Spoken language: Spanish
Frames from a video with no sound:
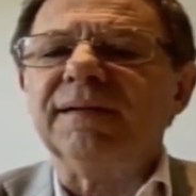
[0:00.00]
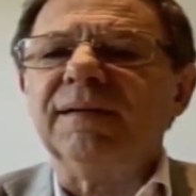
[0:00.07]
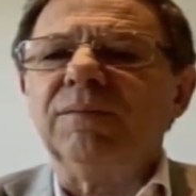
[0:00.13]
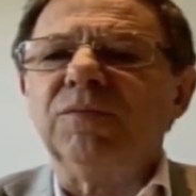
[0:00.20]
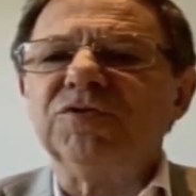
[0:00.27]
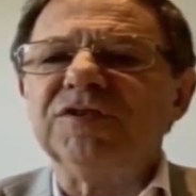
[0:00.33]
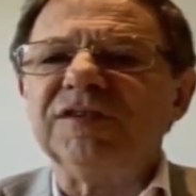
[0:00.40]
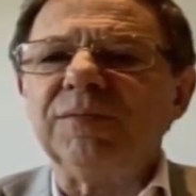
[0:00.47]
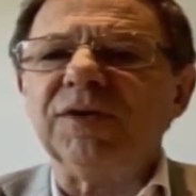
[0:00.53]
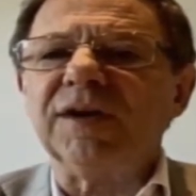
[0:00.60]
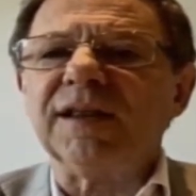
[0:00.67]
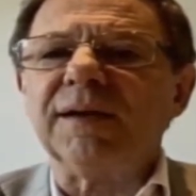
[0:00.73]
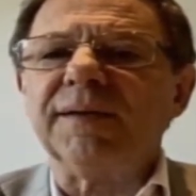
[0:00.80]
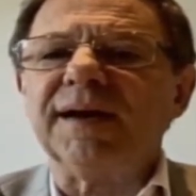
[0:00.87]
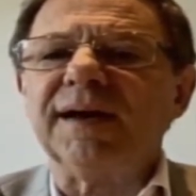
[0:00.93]
muchísimo que
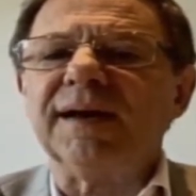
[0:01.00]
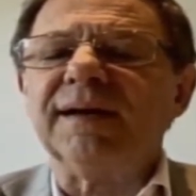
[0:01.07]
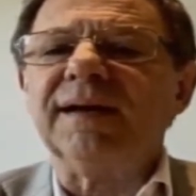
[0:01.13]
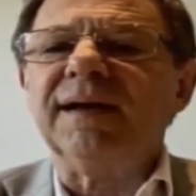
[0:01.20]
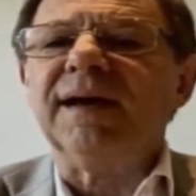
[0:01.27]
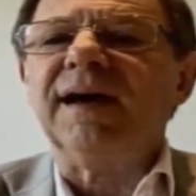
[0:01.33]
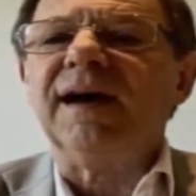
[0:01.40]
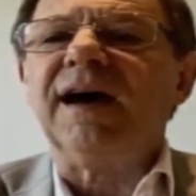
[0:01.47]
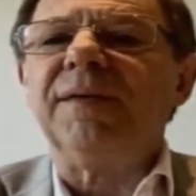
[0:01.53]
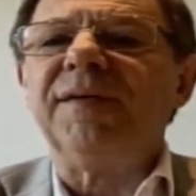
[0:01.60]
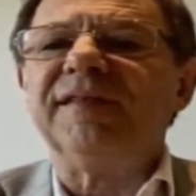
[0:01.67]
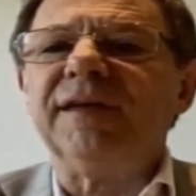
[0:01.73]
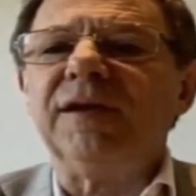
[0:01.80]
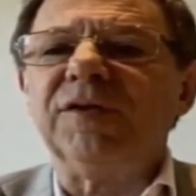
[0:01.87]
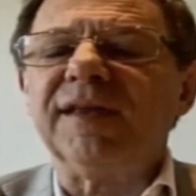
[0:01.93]
trabajar, ABC
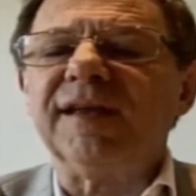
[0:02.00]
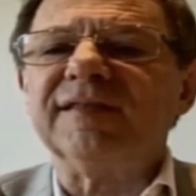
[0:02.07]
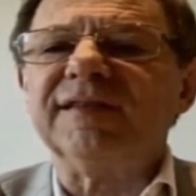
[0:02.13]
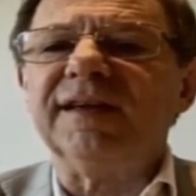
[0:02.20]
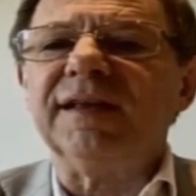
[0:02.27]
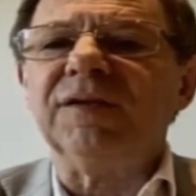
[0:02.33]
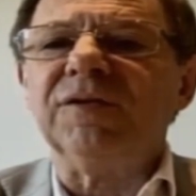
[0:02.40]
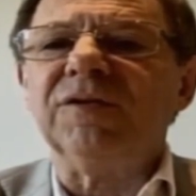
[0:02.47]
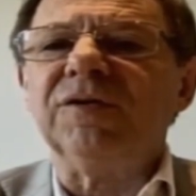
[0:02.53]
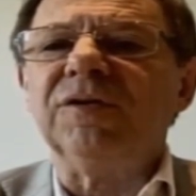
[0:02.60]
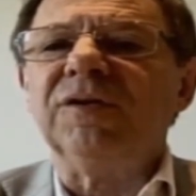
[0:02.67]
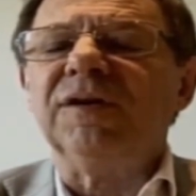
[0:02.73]
lo está haciendo,